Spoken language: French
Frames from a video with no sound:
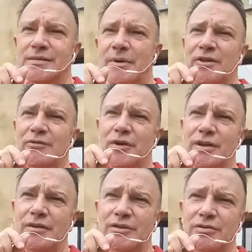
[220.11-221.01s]

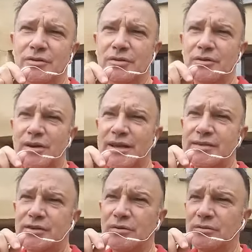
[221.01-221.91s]
smartphone avec une
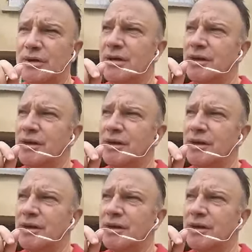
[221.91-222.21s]
connexion